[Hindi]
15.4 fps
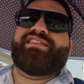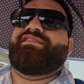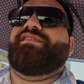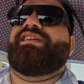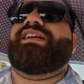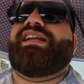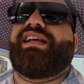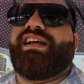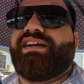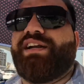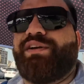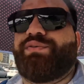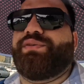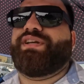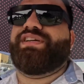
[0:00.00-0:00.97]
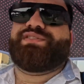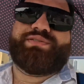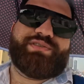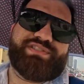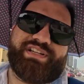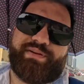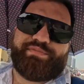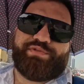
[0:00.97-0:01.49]
वरना यहाँ डे टू डे स्टोर
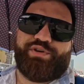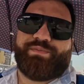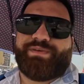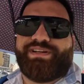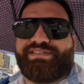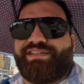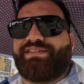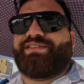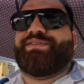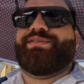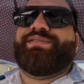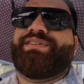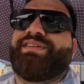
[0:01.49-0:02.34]
से आप शॉप कर सकते हो